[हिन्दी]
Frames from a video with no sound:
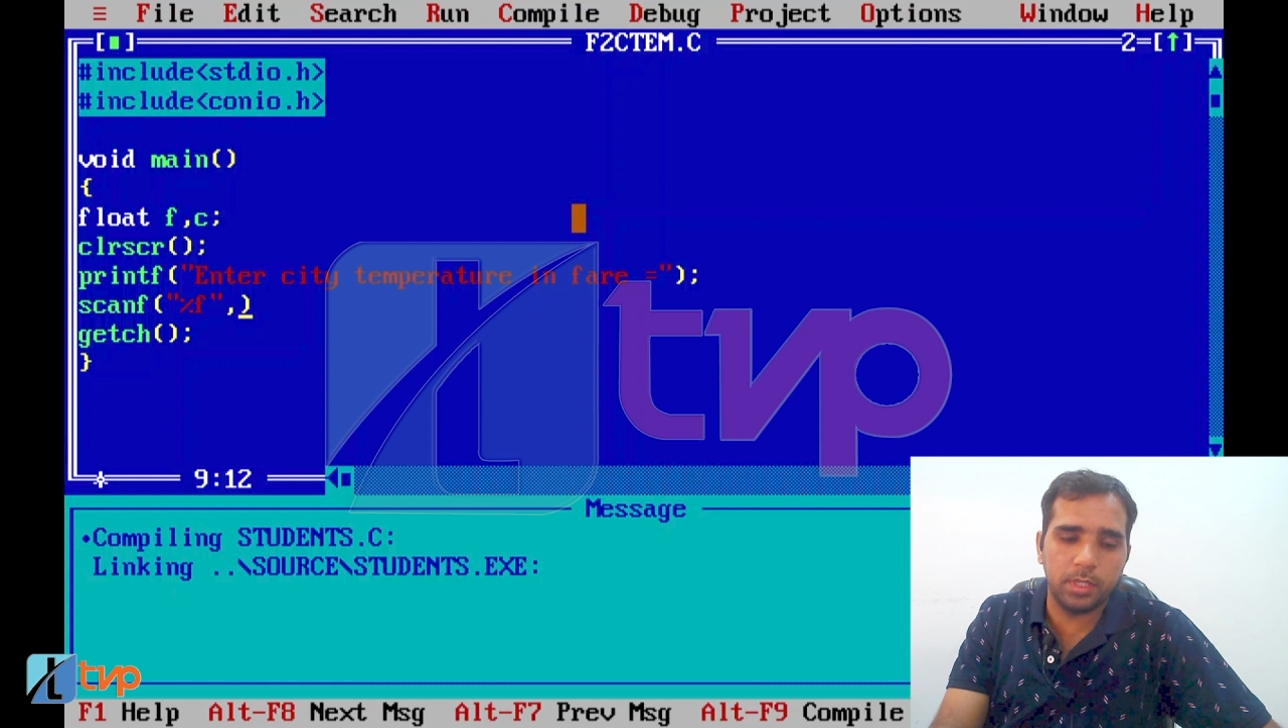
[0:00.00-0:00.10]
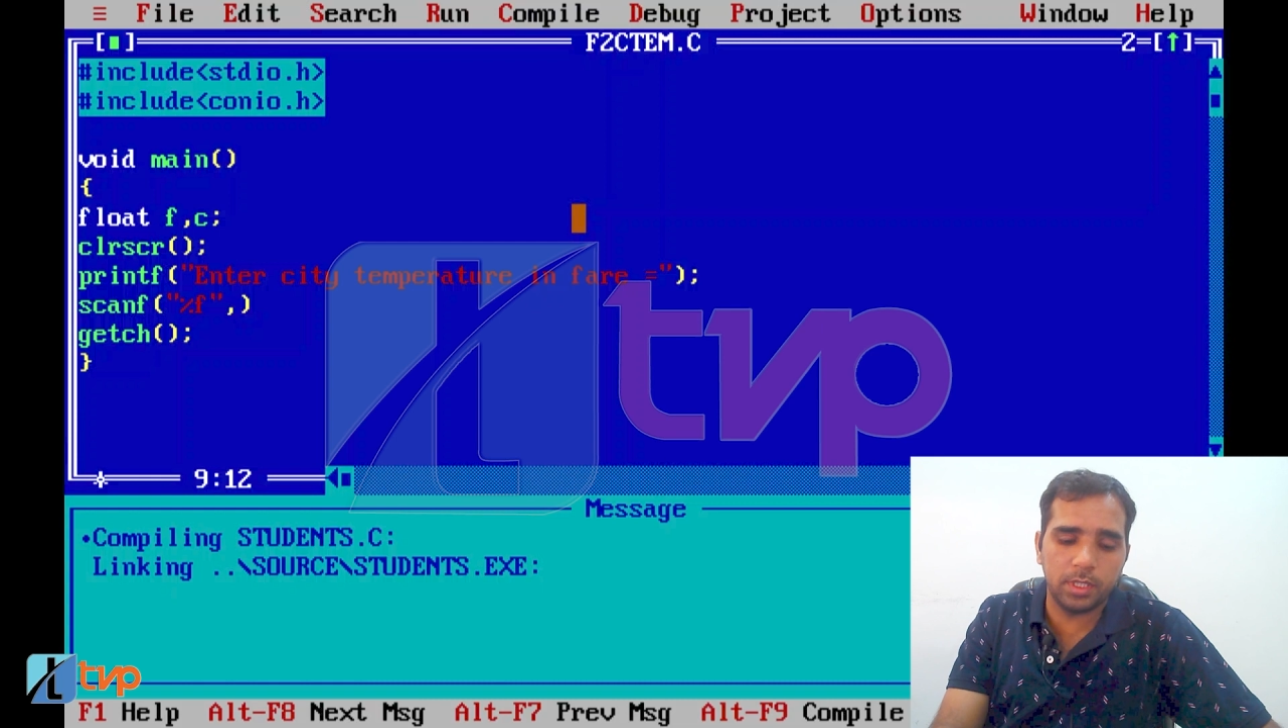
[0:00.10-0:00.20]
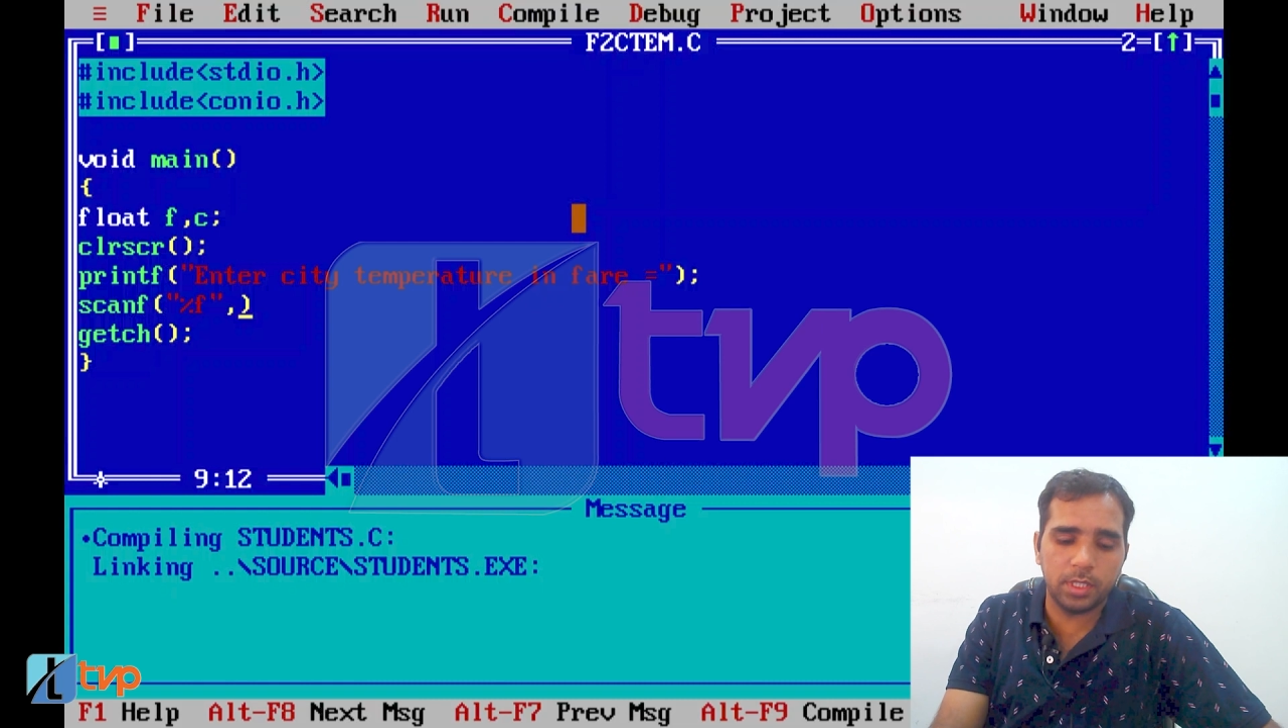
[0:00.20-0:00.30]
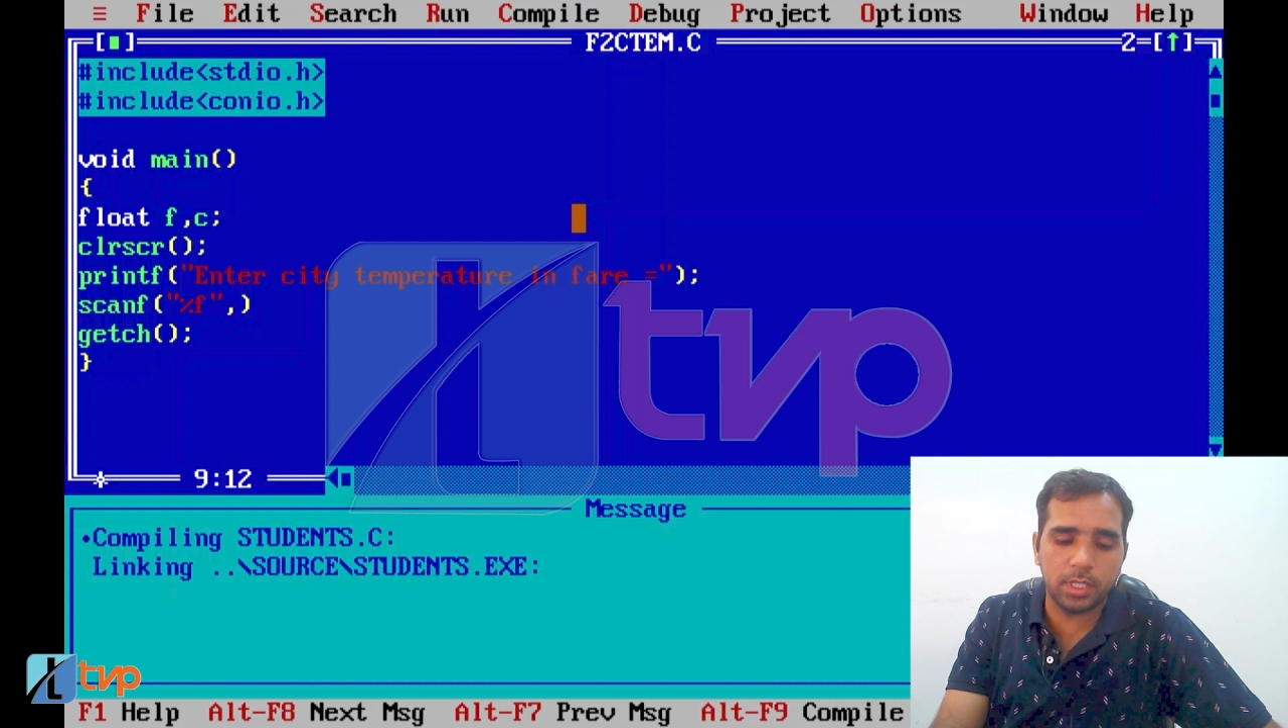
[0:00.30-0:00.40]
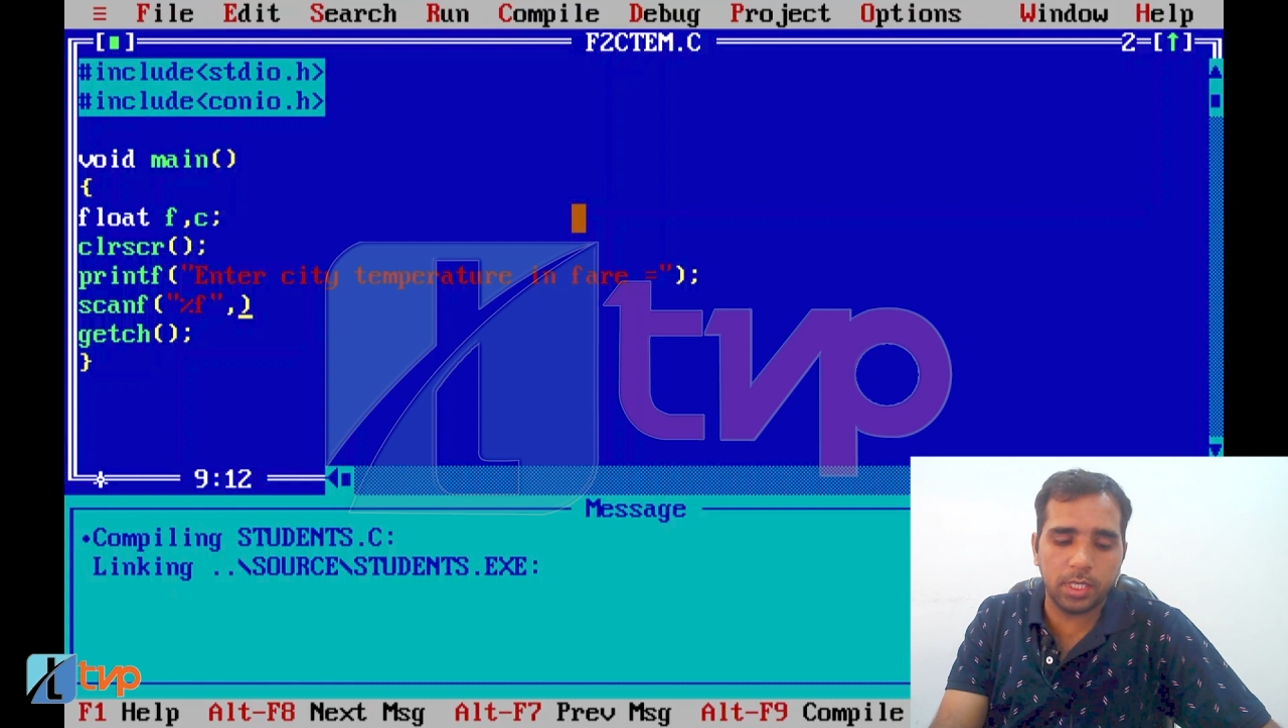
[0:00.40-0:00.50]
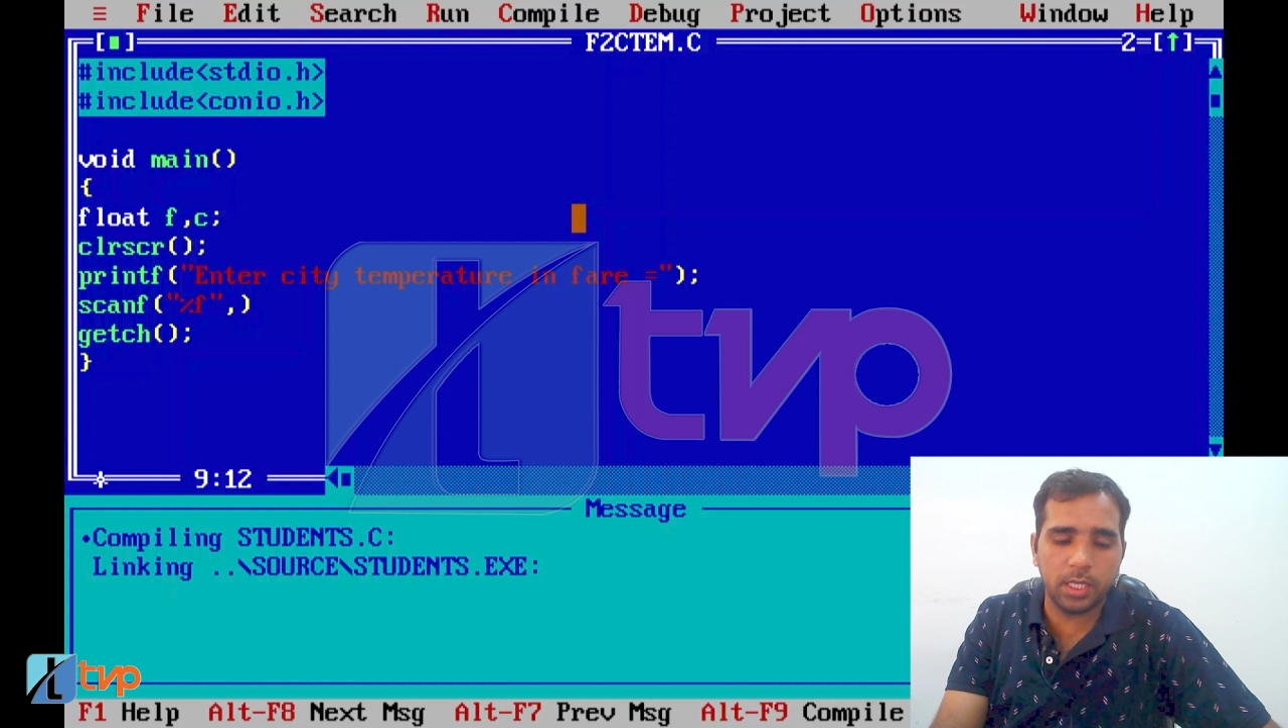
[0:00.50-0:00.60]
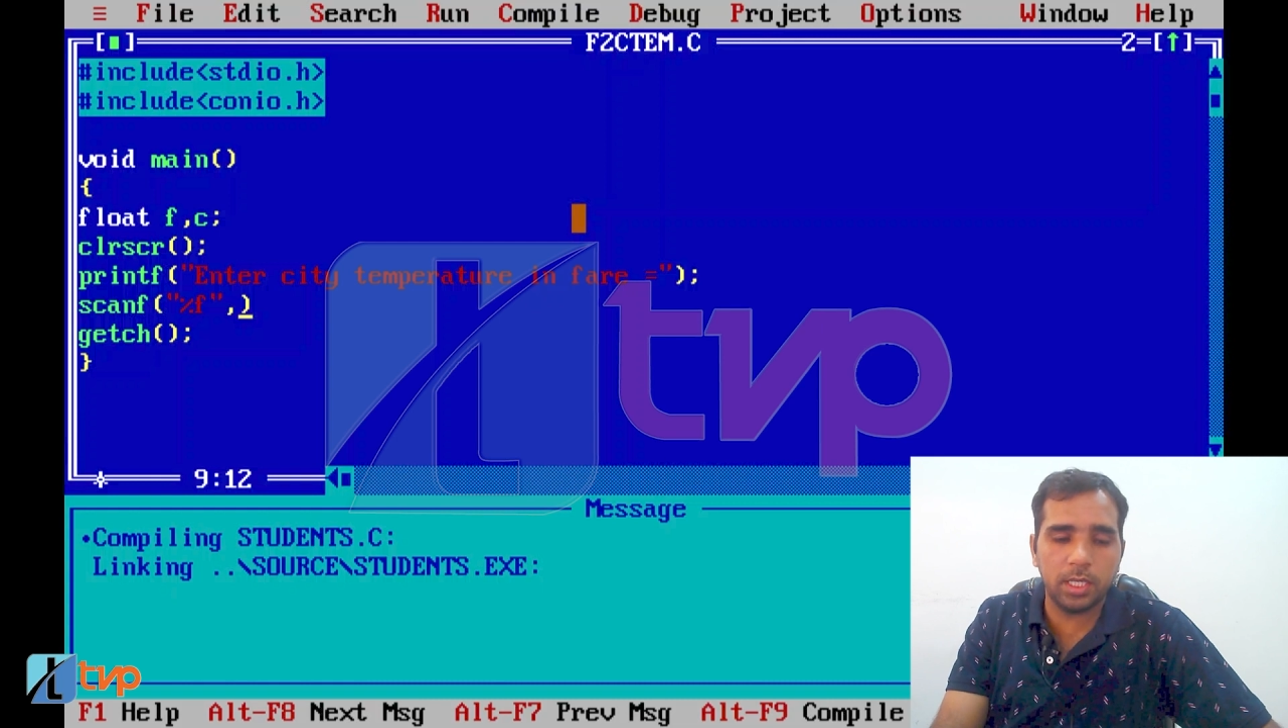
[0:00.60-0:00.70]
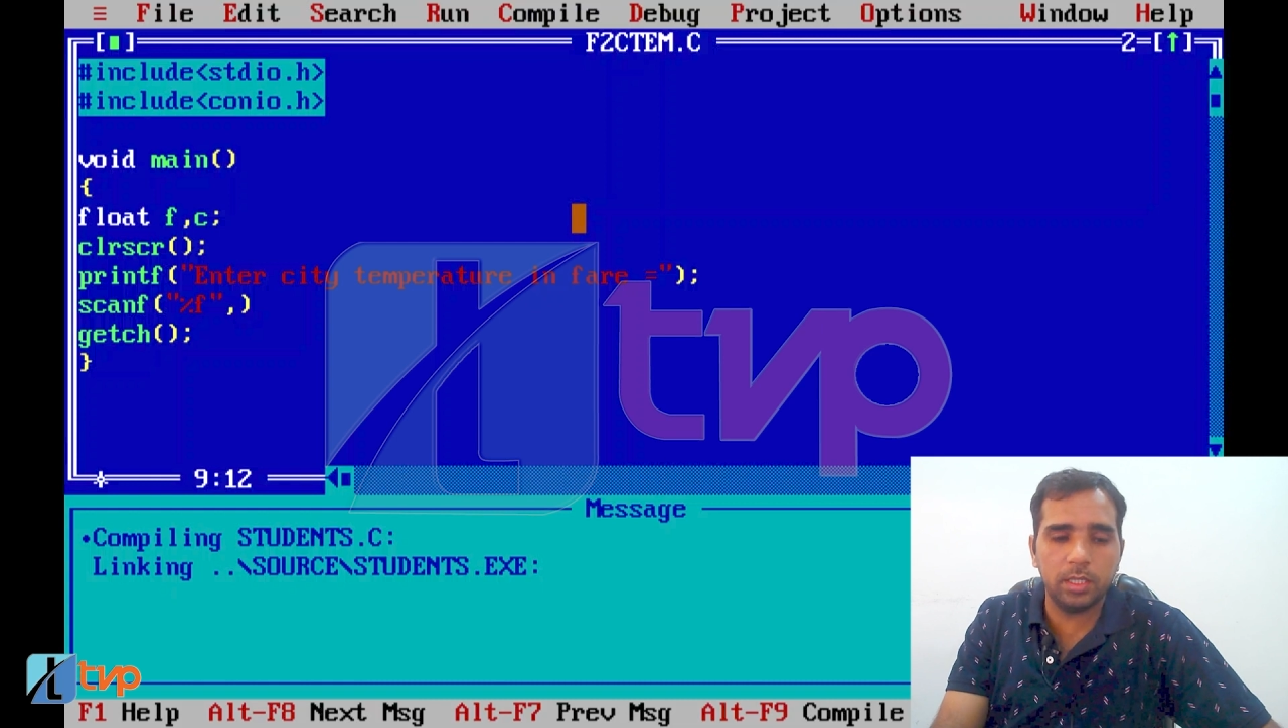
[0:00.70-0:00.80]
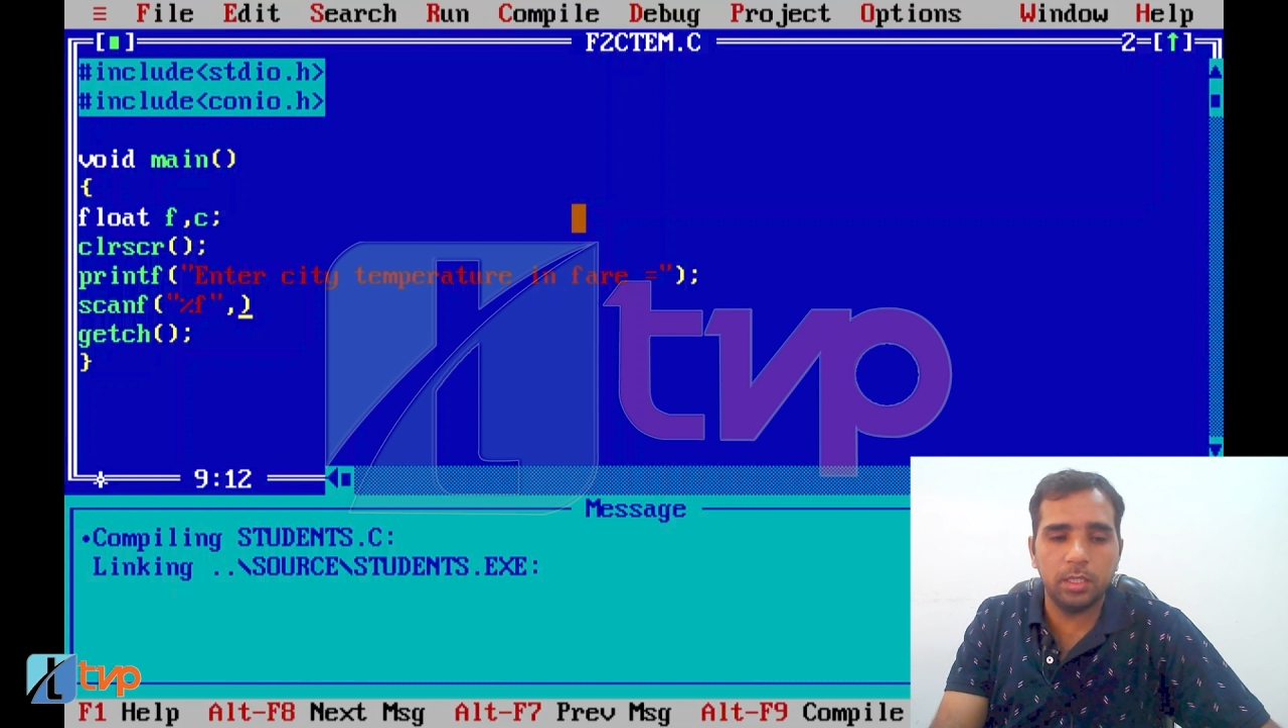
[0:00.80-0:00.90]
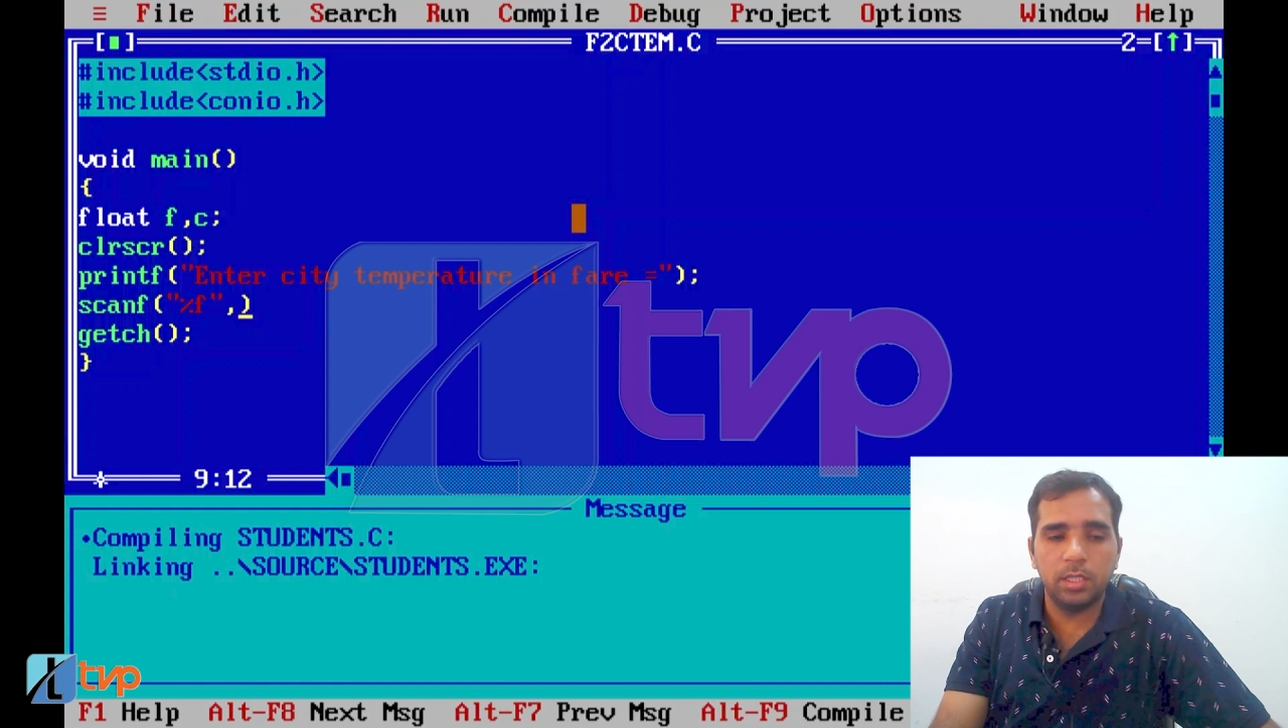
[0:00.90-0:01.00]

डिक्लेयर करा है